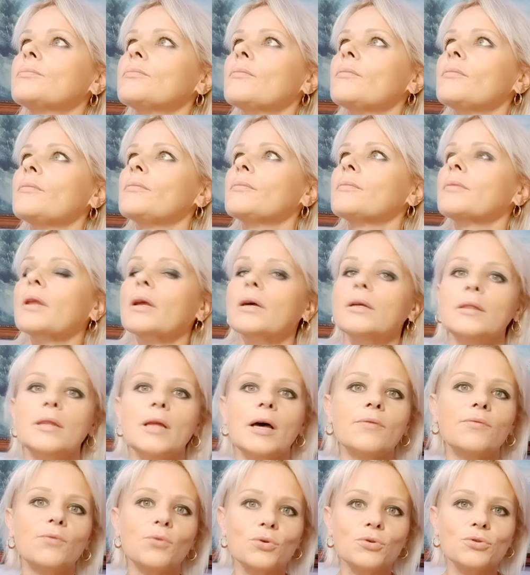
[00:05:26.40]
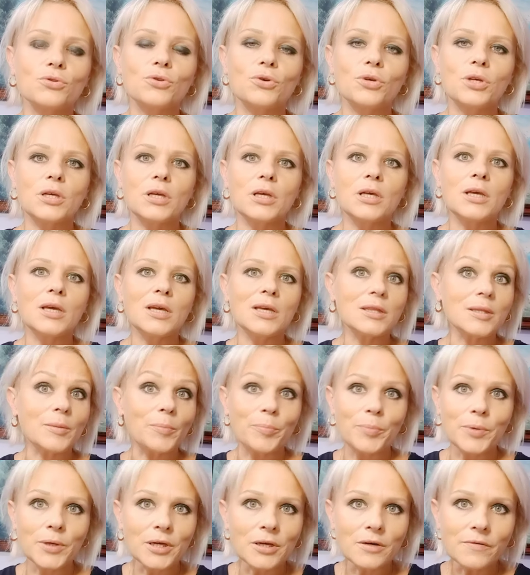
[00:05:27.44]
на воздухе. И это
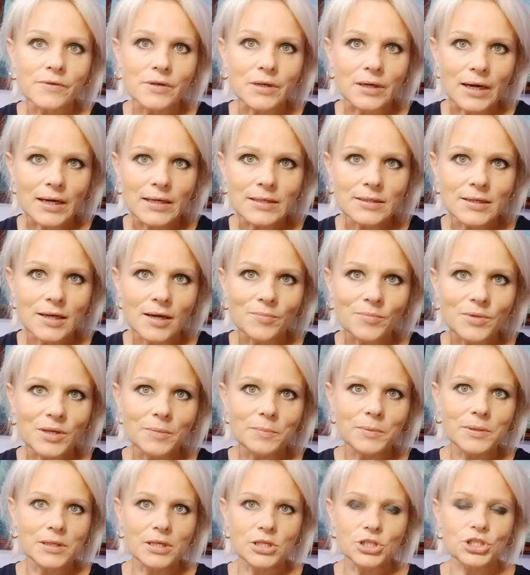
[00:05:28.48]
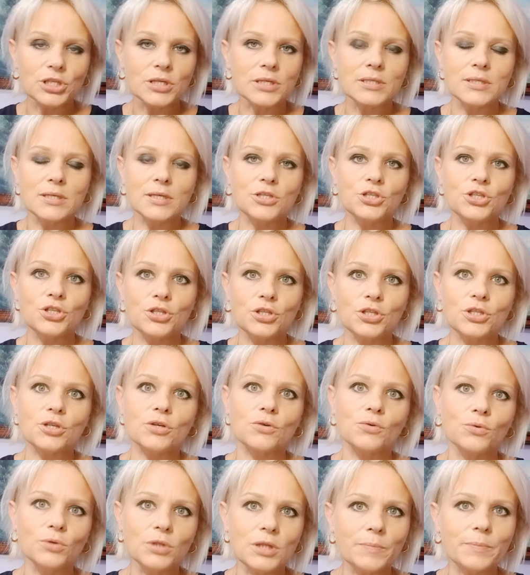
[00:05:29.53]
первый раз ко мне подошли за 4 года
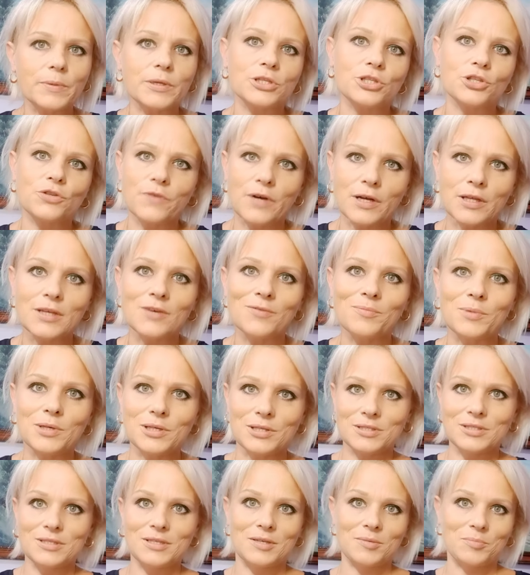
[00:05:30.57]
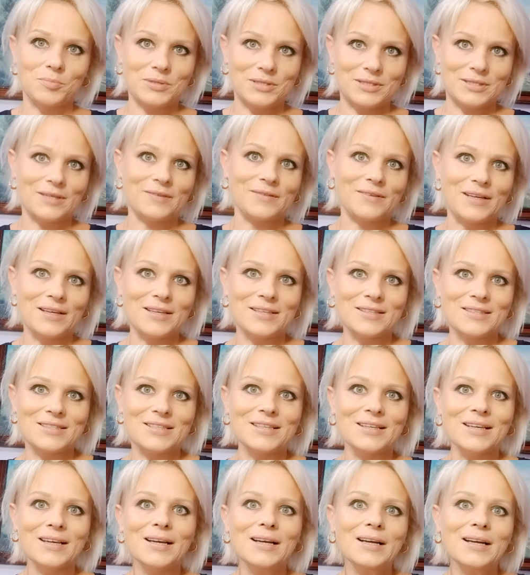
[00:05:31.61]
проживания в Мерсине. Представляете?
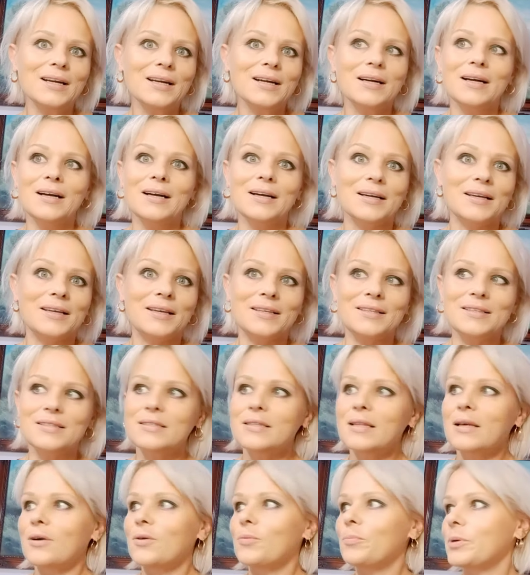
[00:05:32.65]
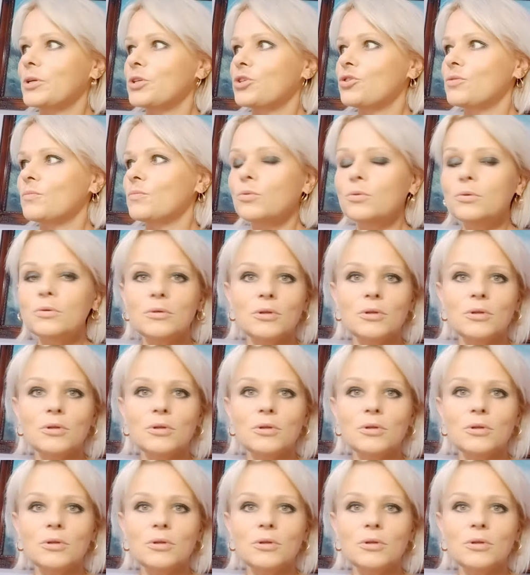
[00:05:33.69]
Я не знаю почему, но